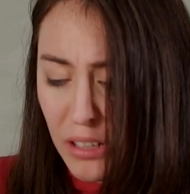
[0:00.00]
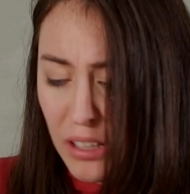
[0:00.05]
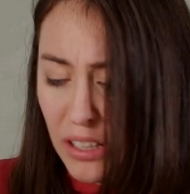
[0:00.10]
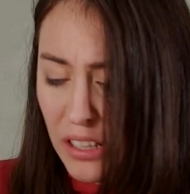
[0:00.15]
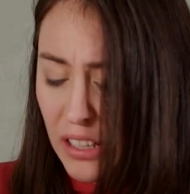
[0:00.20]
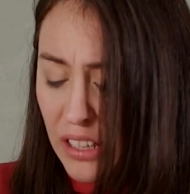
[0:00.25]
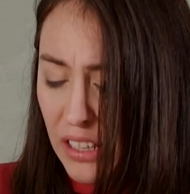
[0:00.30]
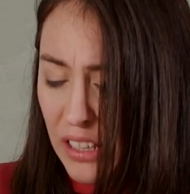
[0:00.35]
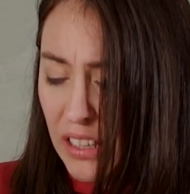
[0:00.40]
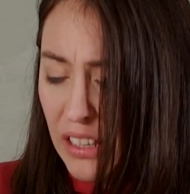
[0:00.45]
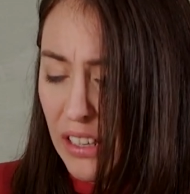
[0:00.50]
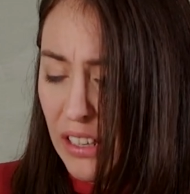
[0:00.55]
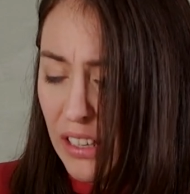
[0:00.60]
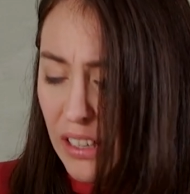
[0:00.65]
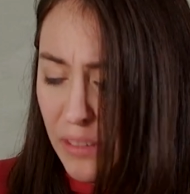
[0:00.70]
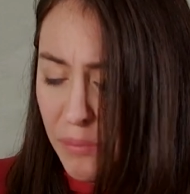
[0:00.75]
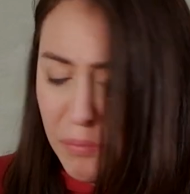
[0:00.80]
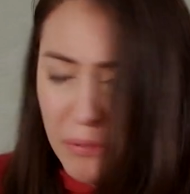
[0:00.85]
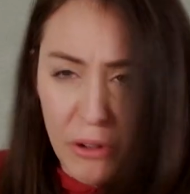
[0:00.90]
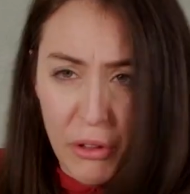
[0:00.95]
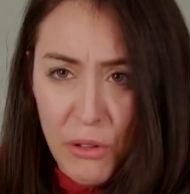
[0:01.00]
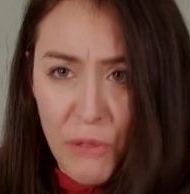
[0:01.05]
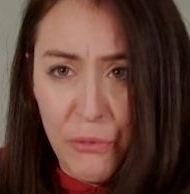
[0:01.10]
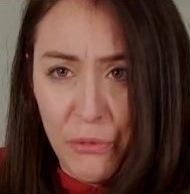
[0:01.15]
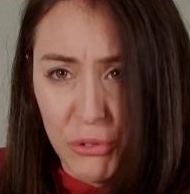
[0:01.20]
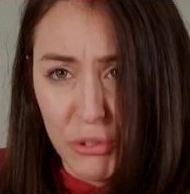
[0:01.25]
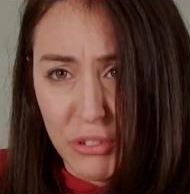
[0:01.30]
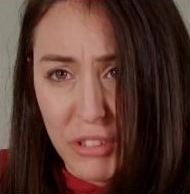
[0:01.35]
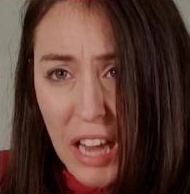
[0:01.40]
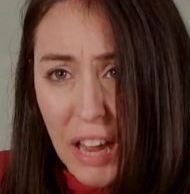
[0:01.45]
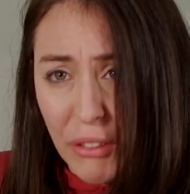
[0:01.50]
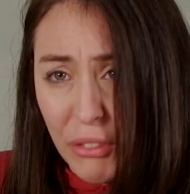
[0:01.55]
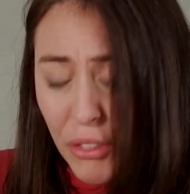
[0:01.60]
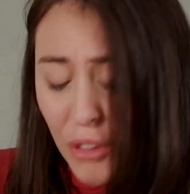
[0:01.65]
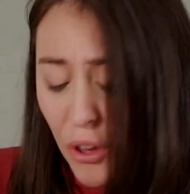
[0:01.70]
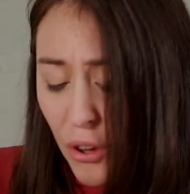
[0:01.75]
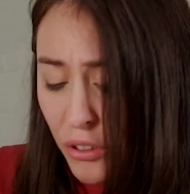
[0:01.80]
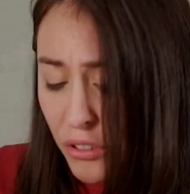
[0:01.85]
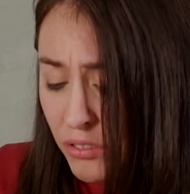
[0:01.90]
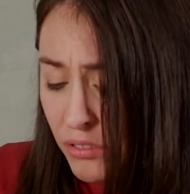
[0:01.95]
Y, y, pero de
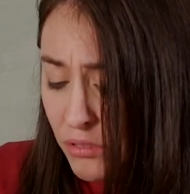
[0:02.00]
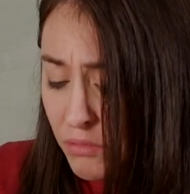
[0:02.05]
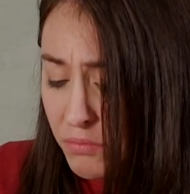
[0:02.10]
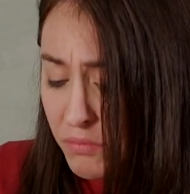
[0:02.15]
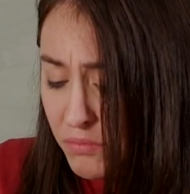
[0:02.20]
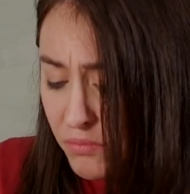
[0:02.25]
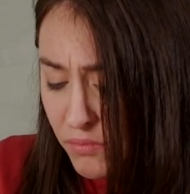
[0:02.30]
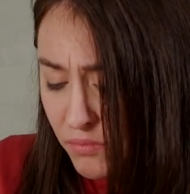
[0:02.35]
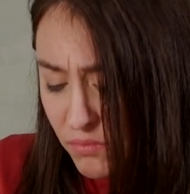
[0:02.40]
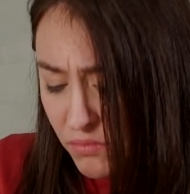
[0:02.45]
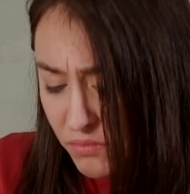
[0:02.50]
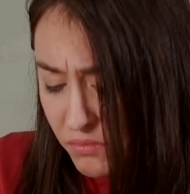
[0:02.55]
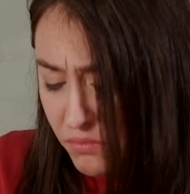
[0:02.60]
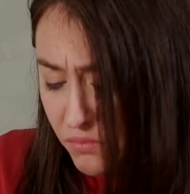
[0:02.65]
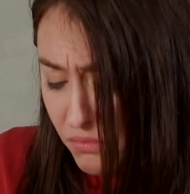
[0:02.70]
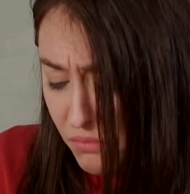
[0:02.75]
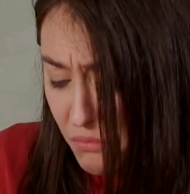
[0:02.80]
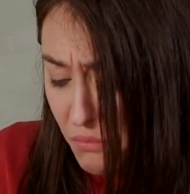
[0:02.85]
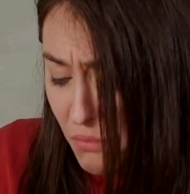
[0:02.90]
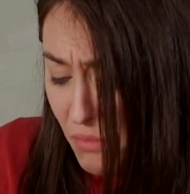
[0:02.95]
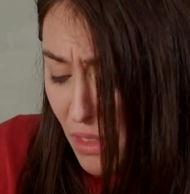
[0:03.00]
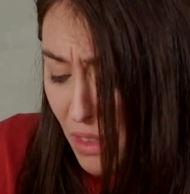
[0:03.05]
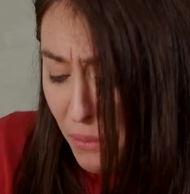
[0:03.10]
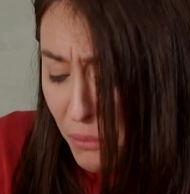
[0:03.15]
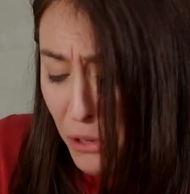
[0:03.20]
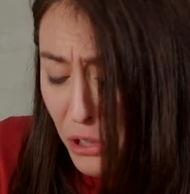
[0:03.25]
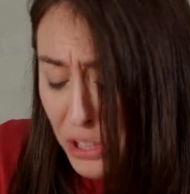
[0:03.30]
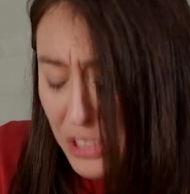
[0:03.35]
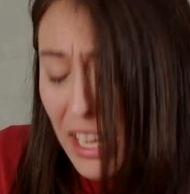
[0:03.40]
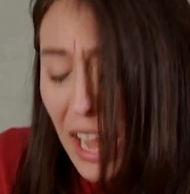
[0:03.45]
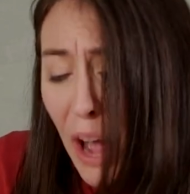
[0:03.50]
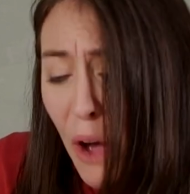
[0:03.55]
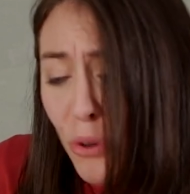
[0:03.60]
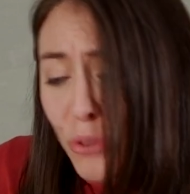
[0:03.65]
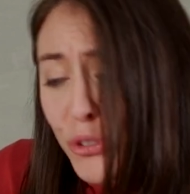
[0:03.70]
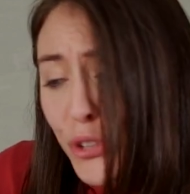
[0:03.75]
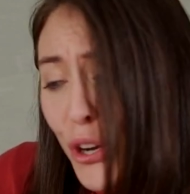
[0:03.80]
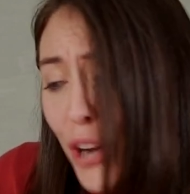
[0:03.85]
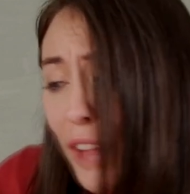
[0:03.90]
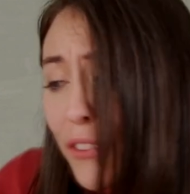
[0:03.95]
frustración. Pero es que
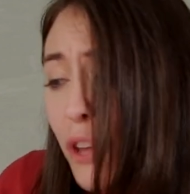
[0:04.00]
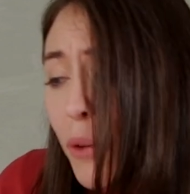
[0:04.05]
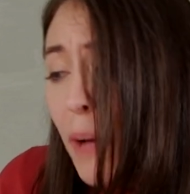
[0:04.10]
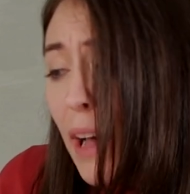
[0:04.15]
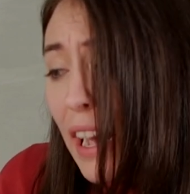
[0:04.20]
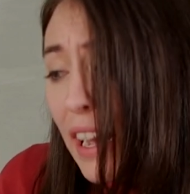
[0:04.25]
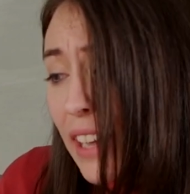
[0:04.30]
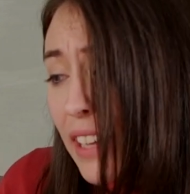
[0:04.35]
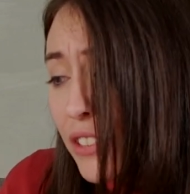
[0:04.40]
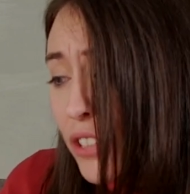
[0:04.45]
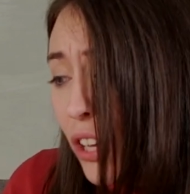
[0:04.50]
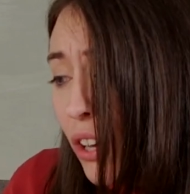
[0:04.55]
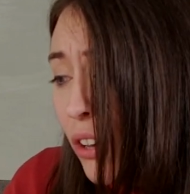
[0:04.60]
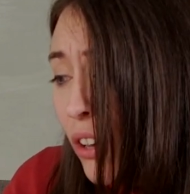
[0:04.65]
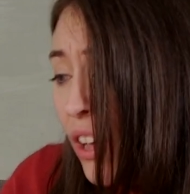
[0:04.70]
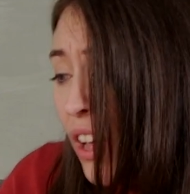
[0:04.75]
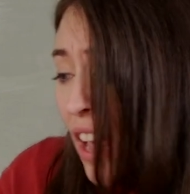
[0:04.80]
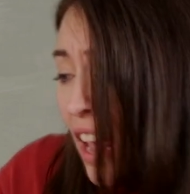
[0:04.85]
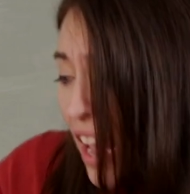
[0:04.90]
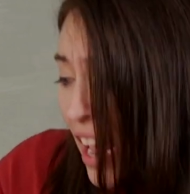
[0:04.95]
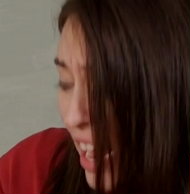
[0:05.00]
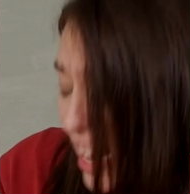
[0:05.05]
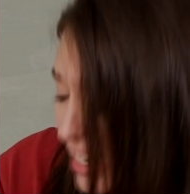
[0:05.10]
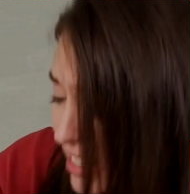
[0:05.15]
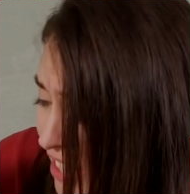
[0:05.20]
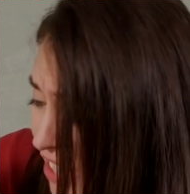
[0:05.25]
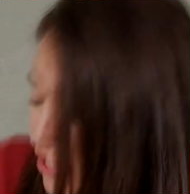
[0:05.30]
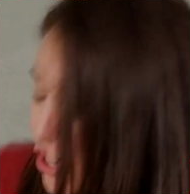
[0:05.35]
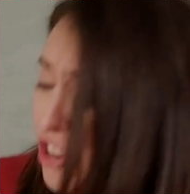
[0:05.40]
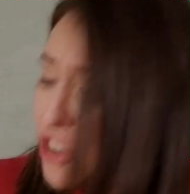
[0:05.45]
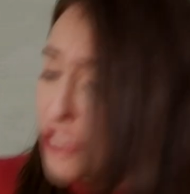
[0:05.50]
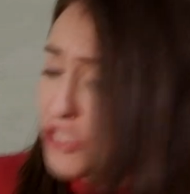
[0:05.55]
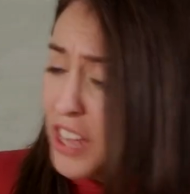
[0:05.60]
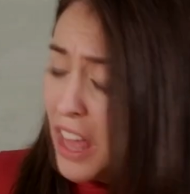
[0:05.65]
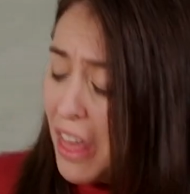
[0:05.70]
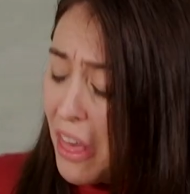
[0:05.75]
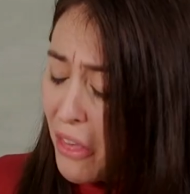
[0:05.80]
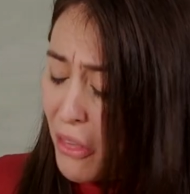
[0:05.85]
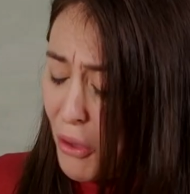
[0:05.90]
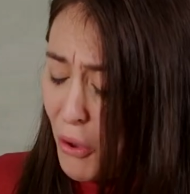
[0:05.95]
aún llorando bajito, el señor nos
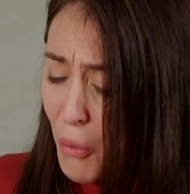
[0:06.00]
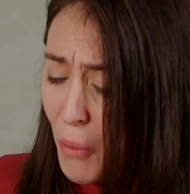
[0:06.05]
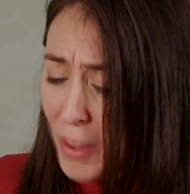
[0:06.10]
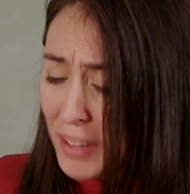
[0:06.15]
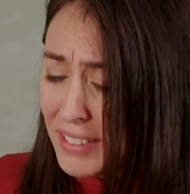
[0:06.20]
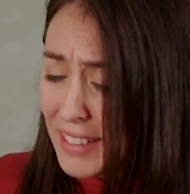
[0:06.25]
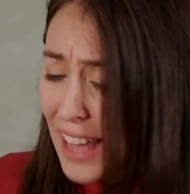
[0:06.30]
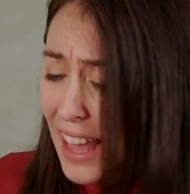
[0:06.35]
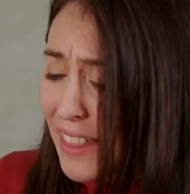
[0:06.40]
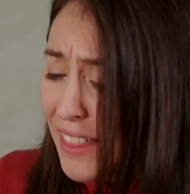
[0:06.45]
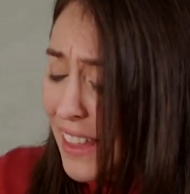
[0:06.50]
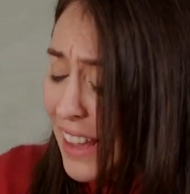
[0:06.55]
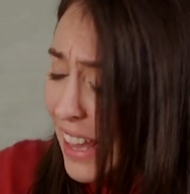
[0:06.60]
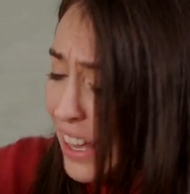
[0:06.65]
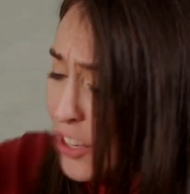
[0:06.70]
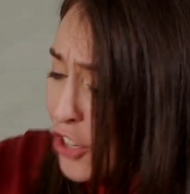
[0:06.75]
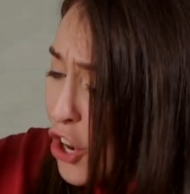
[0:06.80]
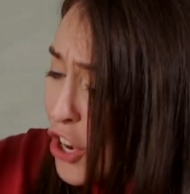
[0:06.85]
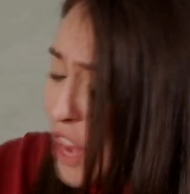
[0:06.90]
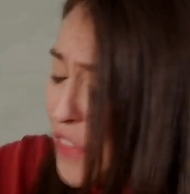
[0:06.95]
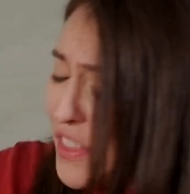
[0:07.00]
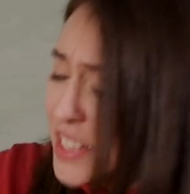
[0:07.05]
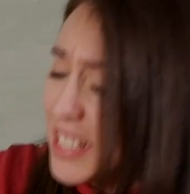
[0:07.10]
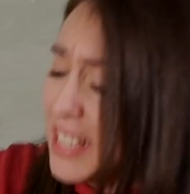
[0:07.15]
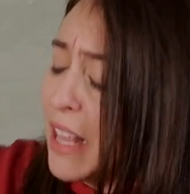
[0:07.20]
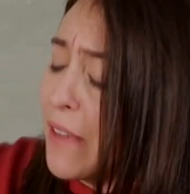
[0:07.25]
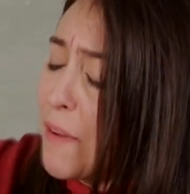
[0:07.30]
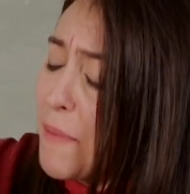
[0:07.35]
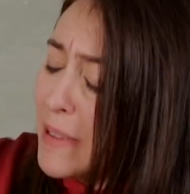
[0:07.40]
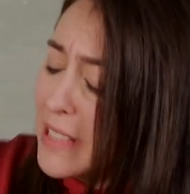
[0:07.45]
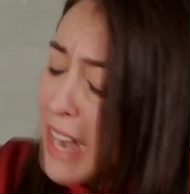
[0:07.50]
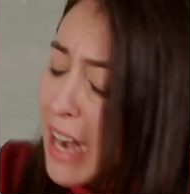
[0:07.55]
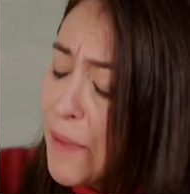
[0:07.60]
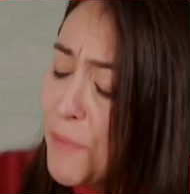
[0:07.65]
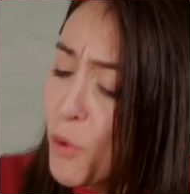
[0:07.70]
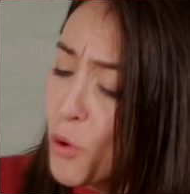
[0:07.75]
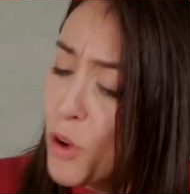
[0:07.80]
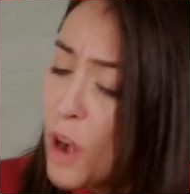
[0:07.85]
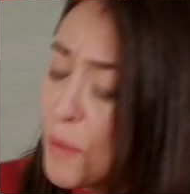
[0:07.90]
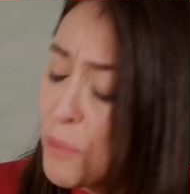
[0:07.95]
ha dado cuenta de que yo necesitaba pasar
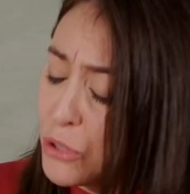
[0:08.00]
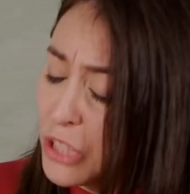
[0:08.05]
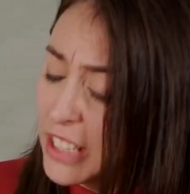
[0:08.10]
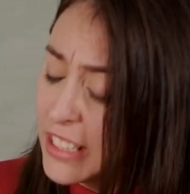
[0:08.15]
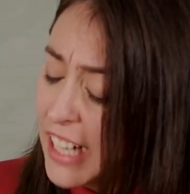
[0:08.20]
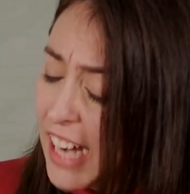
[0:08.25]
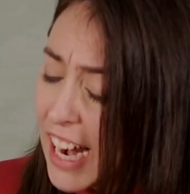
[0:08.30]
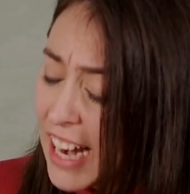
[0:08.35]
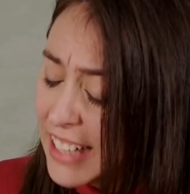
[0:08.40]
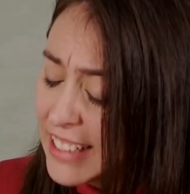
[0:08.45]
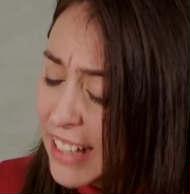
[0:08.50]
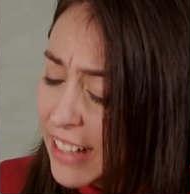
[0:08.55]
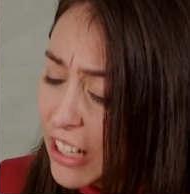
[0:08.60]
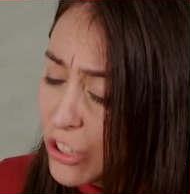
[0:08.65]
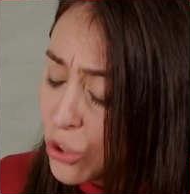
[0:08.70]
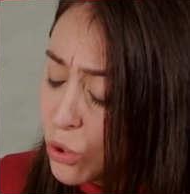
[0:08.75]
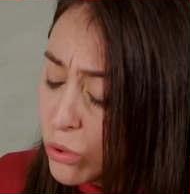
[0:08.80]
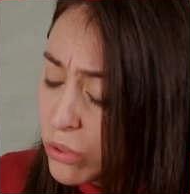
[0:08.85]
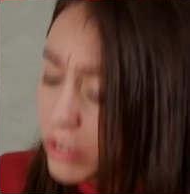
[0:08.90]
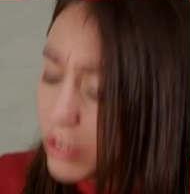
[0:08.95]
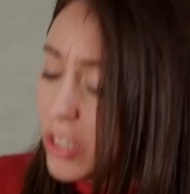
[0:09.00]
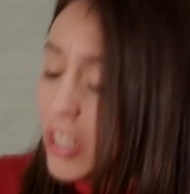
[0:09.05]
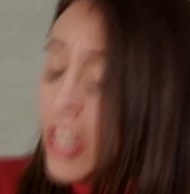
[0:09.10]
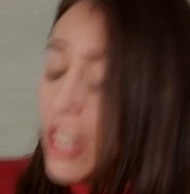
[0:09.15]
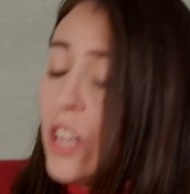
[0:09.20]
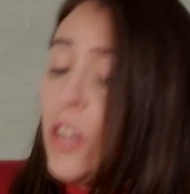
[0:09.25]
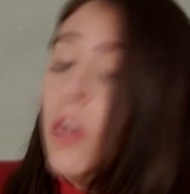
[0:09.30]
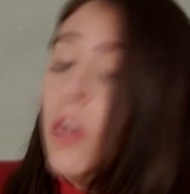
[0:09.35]
por una puñetera latada de atún.